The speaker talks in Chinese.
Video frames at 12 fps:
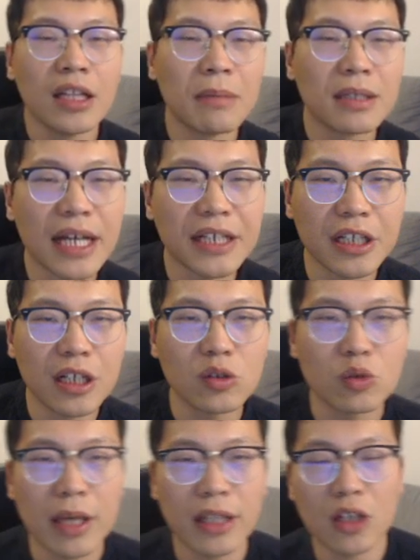那么在这个
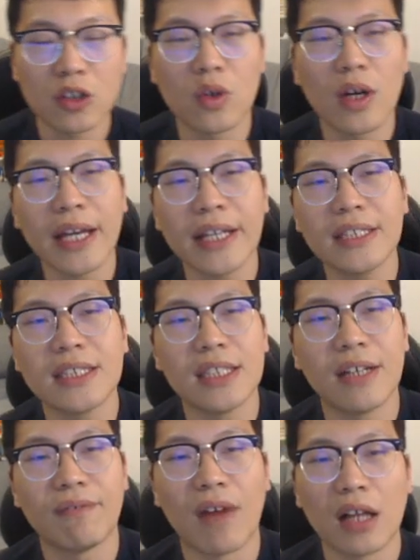局面当中，黑
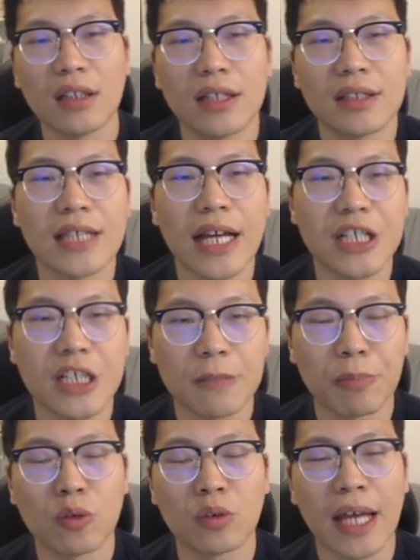棋的王呢，暂
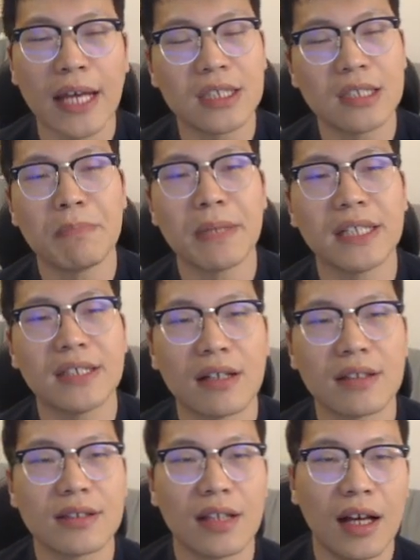时不用担心被
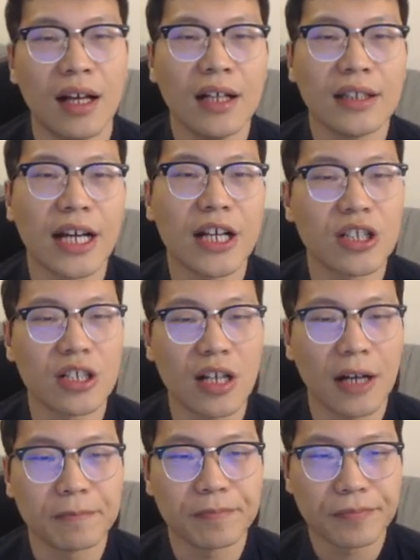将死了，但
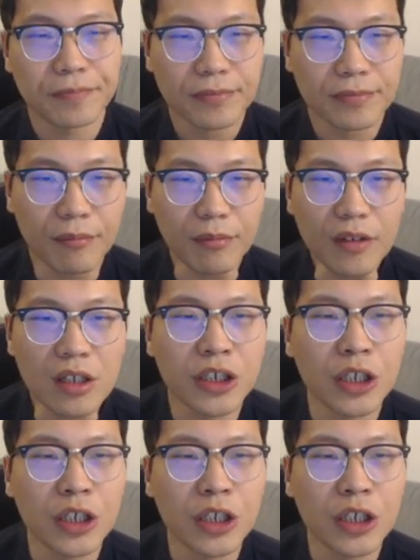是这